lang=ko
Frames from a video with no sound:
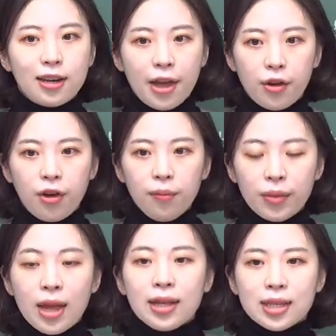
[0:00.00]
해요.
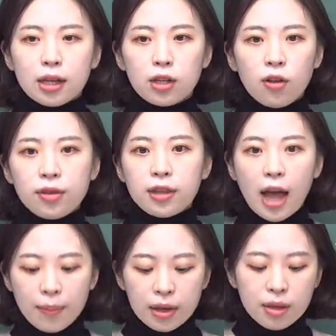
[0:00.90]
자, 그런데
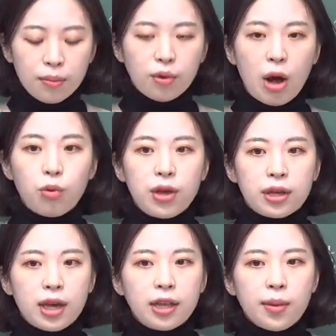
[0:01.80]
남인은 뭐라고
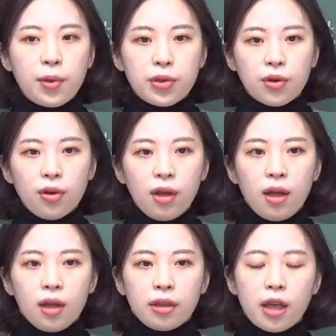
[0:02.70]
얘기하냐면요.
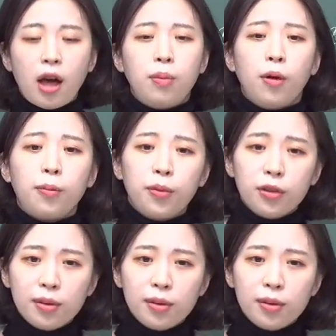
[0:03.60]
내가 몇 번을